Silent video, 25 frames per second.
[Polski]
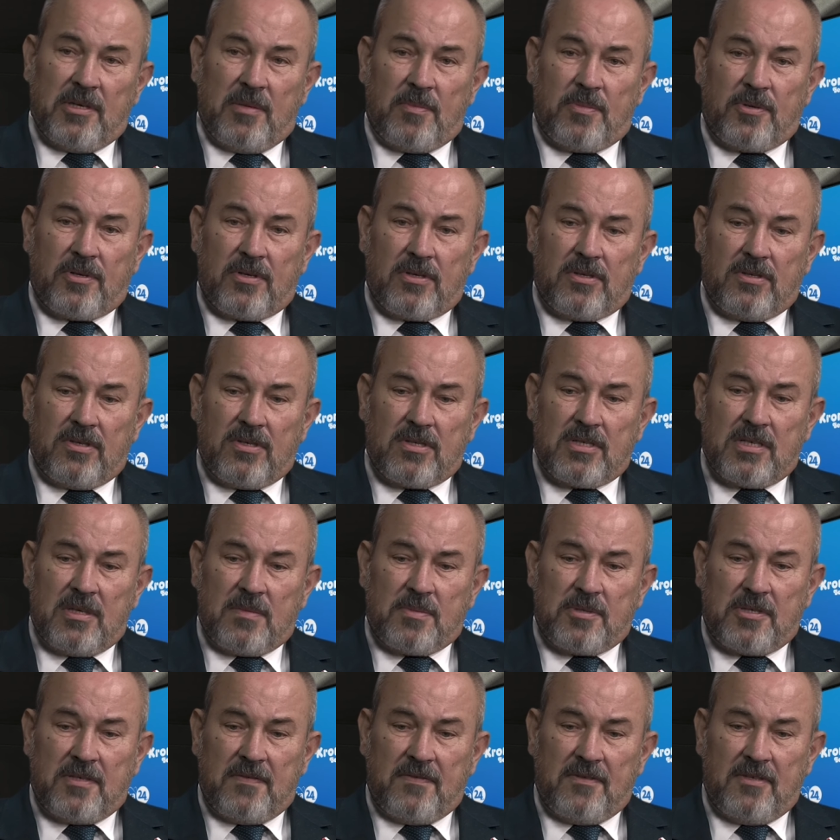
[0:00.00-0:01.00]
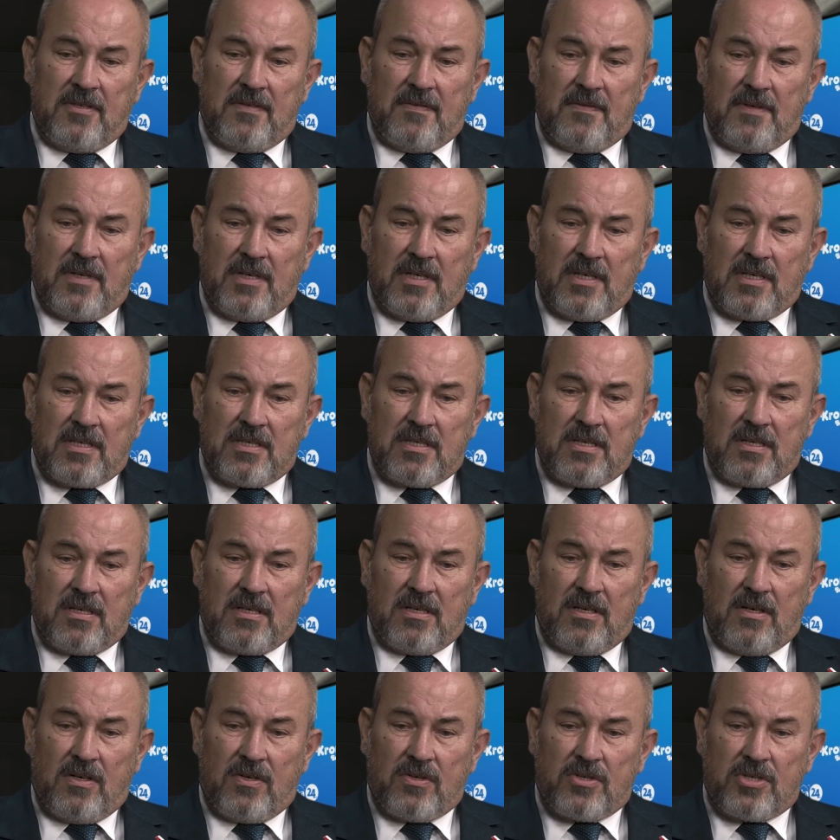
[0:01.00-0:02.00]
prognoza przewidywała, że
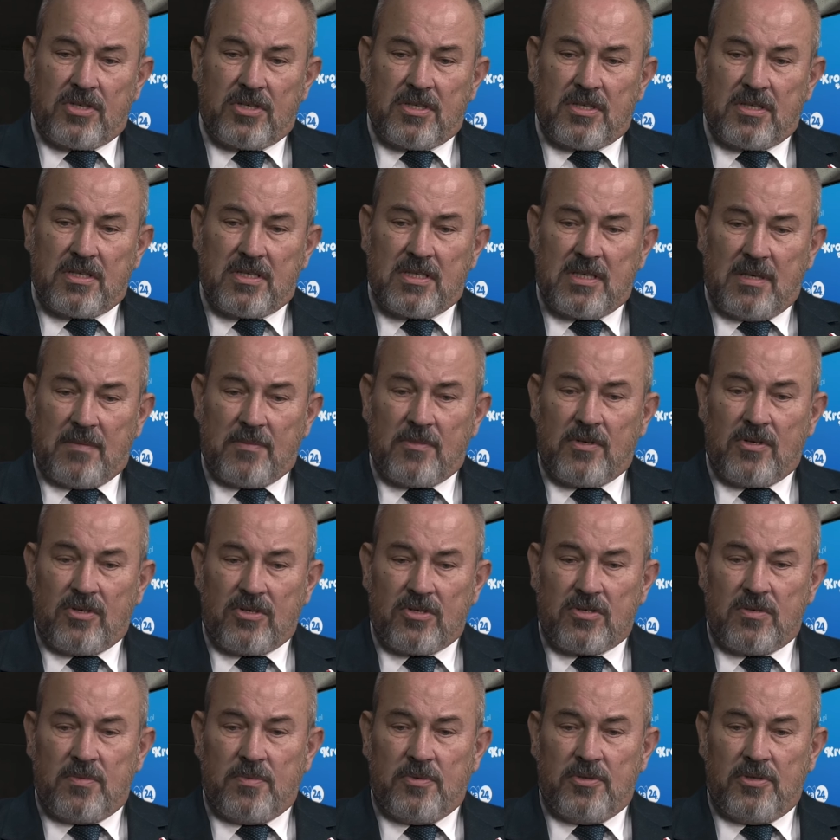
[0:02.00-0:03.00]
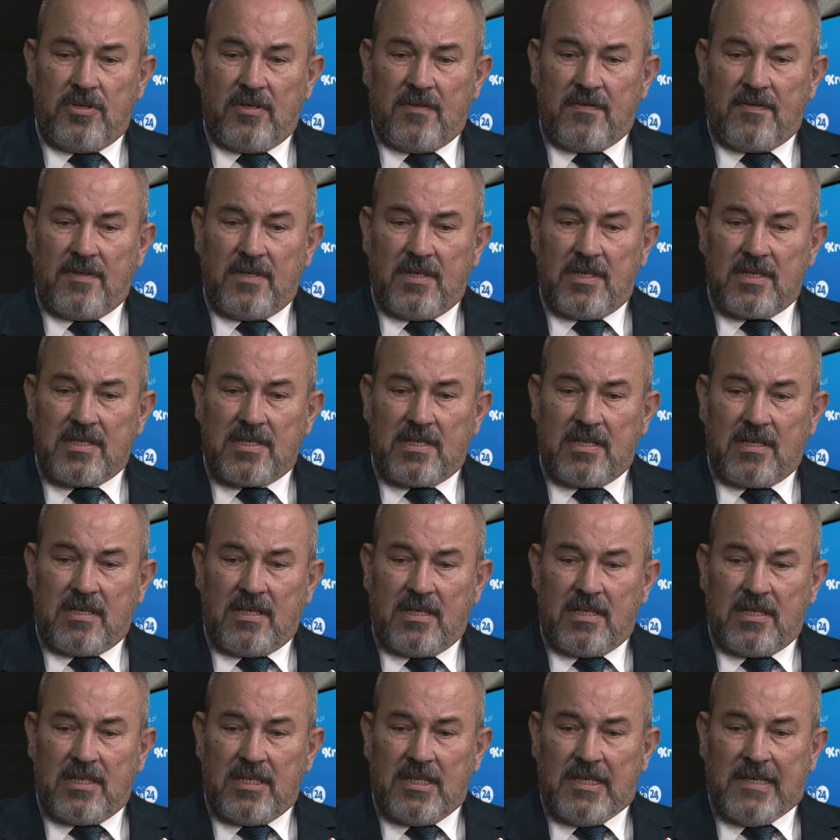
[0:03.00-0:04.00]
koszt, sam koszt budowy
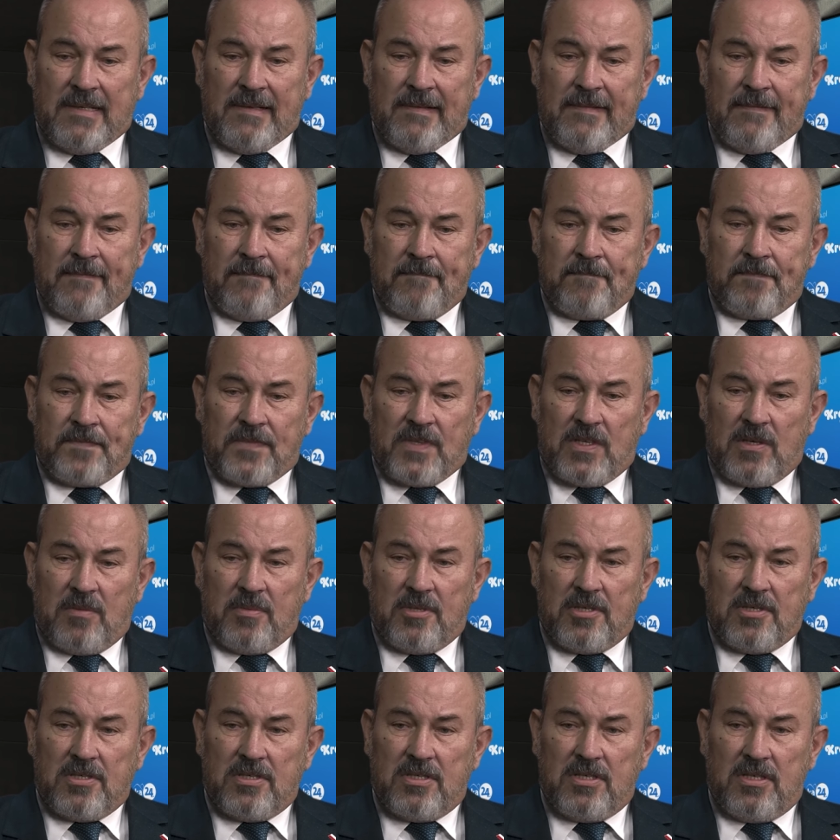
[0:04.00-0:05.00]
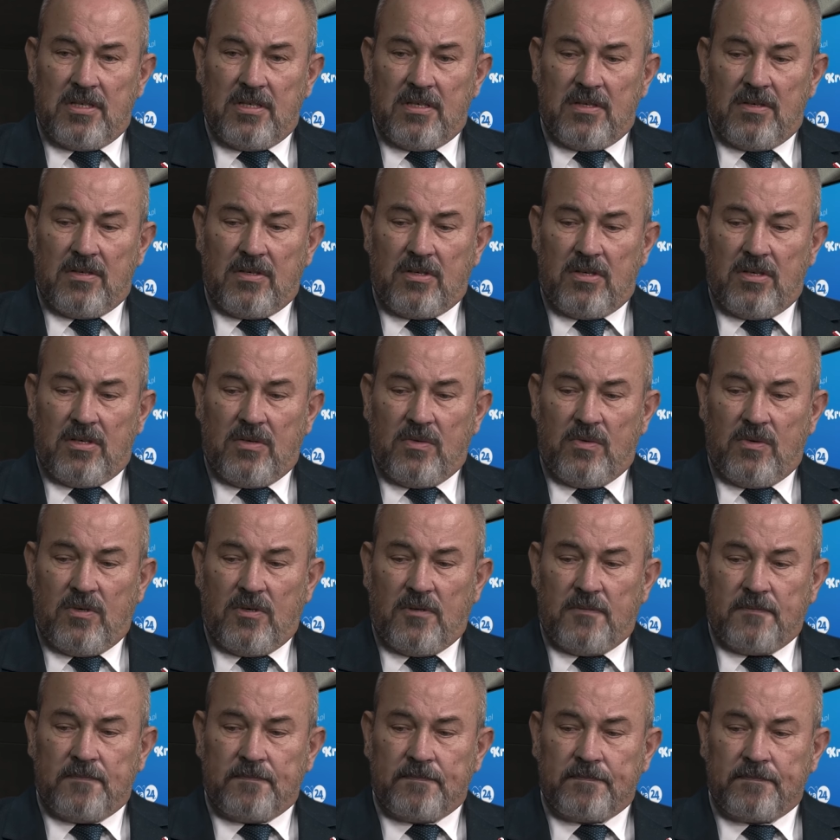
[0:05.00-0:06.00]
estakady to będzie
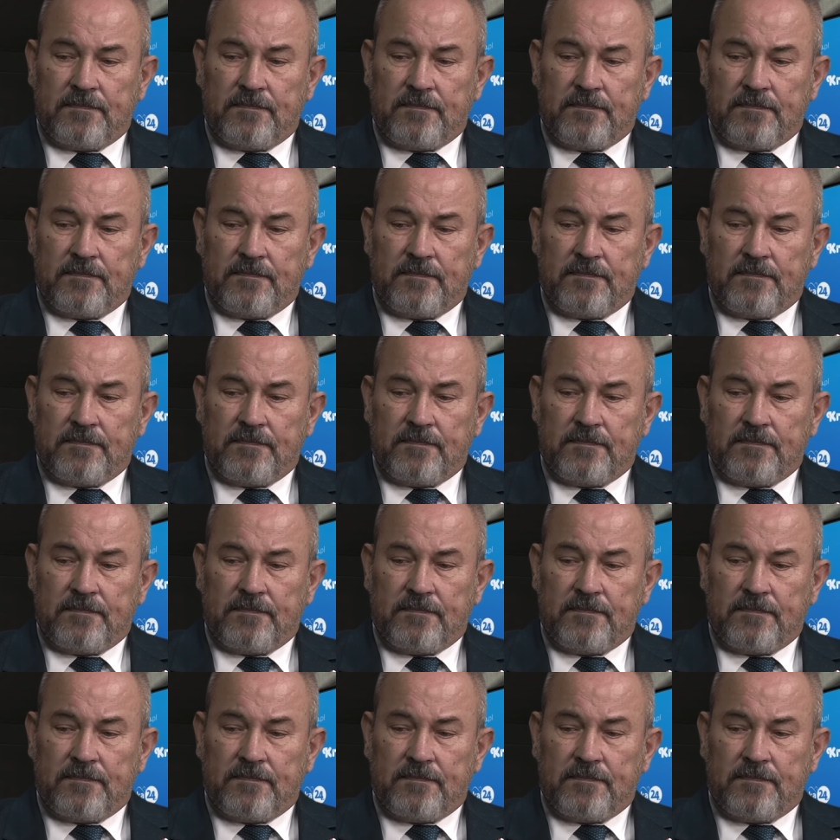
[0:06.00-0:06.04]
około